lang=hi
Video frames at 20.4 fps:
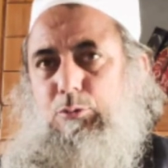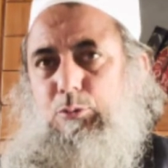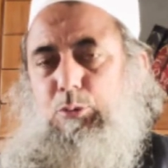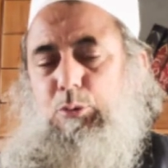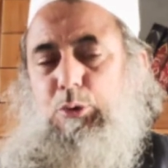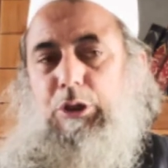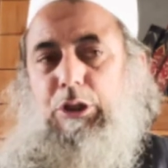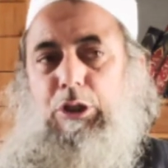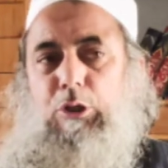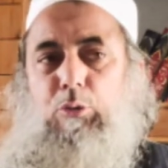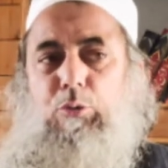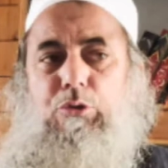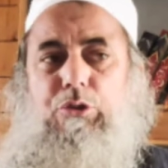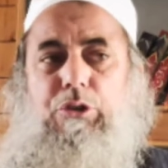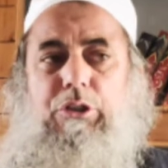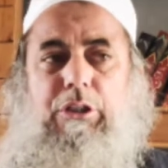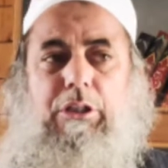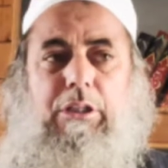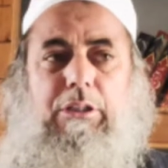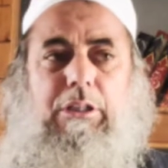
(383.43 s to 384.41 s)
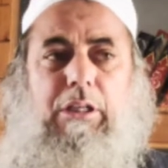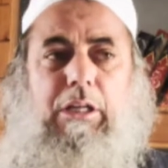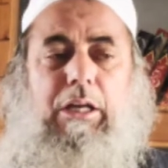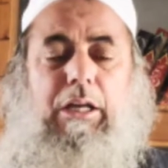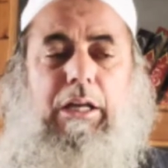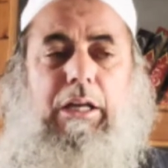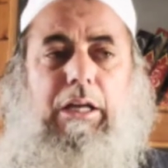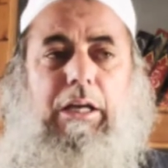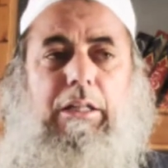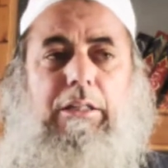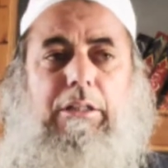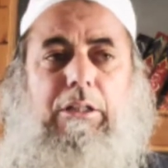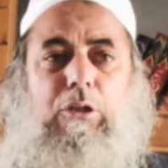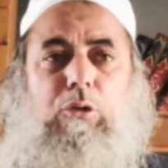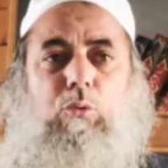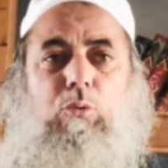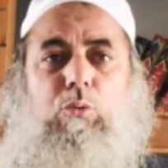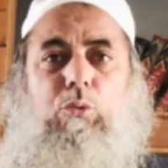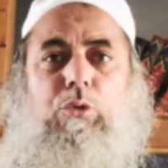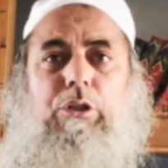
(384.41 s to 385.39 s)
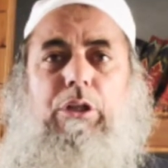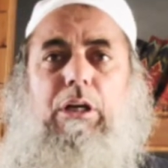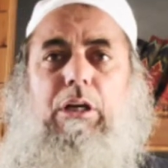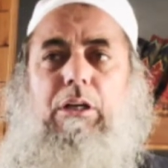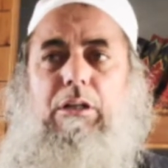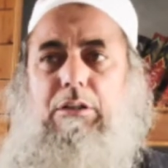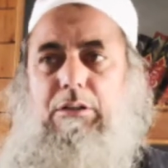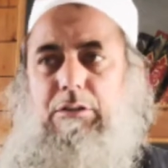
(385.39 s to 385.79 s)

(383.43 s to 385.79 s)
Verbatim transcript: तुरी रुजीनत हयात दुनिया